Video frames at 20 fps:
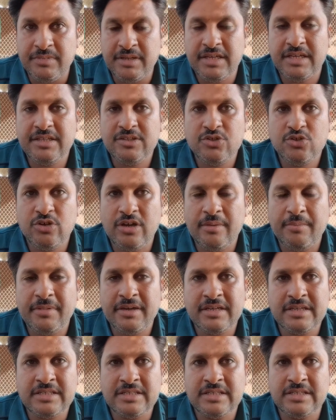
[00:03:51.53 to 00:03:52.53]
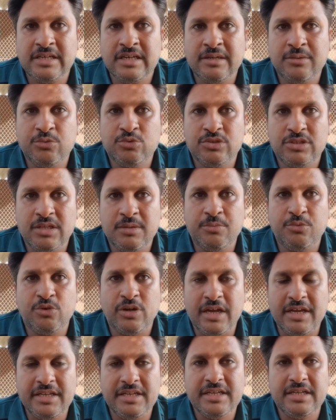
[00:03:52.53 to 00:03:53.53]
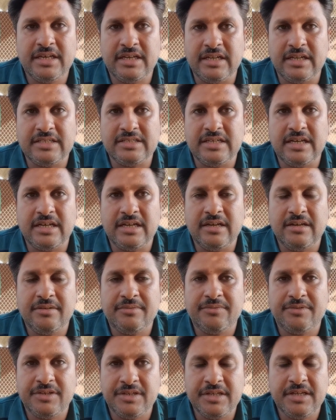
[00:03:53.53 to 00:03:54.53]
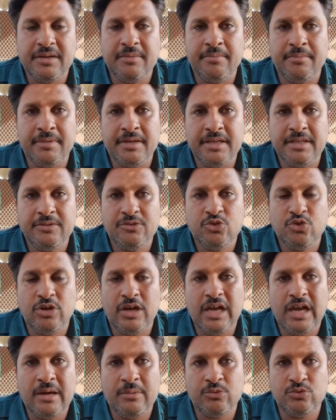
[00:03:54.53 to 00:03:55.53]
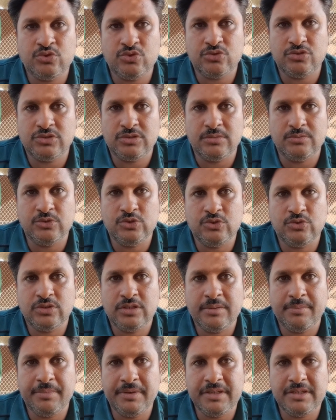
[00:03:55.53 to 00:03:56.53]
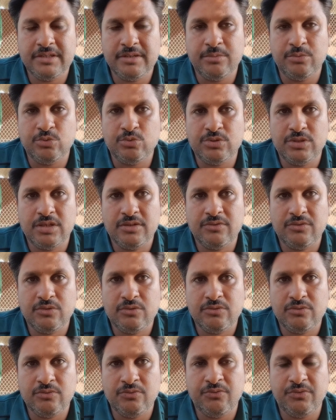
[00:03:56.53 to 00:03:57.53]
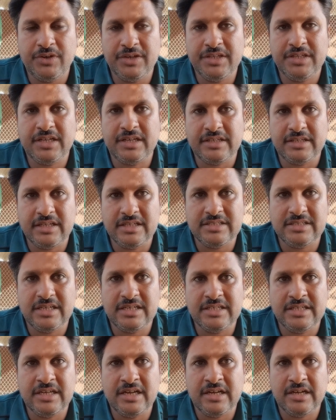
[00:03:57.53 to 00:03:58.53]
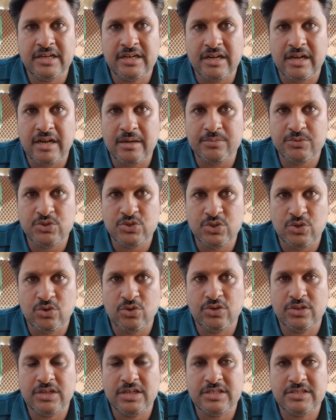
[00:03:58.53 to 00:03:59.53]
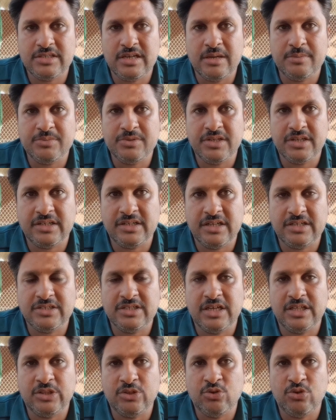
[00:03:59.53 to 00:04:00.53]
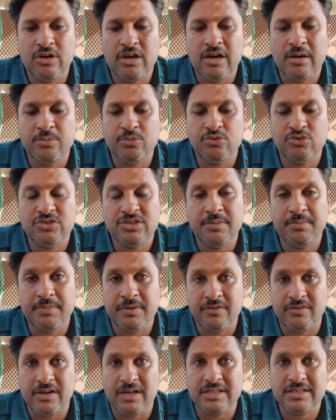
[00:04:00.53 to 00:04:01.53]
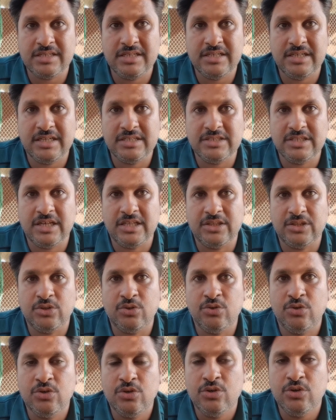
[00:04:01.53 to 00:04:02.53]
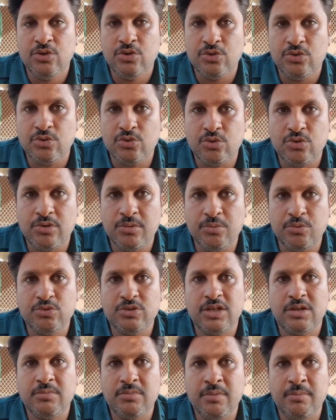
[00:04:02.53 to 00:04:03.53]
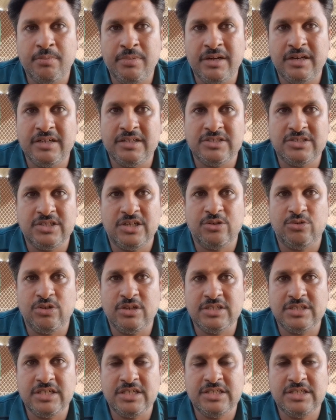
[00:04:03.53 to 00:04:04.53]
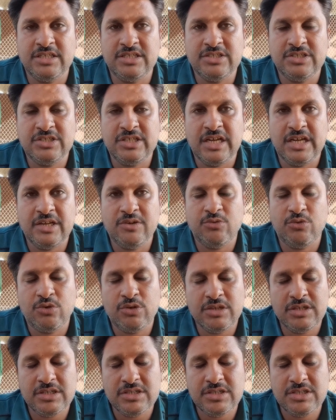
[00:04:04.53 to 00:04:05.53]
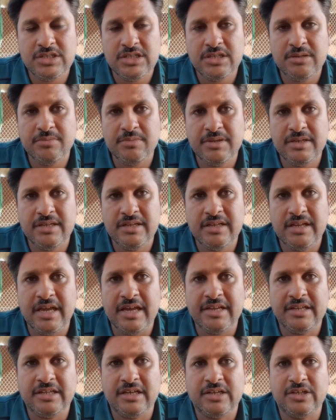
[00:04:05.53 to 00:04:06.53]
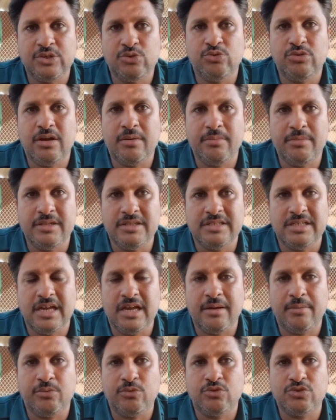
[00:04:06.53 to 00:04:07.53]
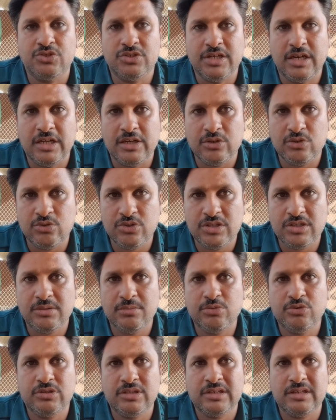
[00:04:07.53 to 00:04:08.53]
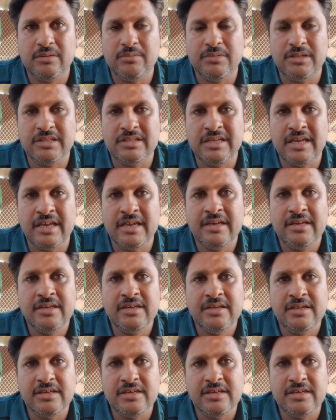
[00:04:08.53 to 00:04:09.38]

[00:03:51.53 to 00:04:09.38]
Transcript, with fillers: मेन जो है मैं किसी के कबूतर की बुराई नहीं करना चाह रहा ठीक है मेन जो है आप उसको समझो कि भाई कबूतर वही रखना चाहिए अगर आप शौक़ के हिसाब रखना चाहते हो आप उनसे परवाज़ लेना चाहते हो तो कबूतर में ब्लड अच्छा होना चाहिए चाहे वो किसी भी लाइन का क्यों ना मिल जाए आपको सियालकोटी कबूतर का मिल जाए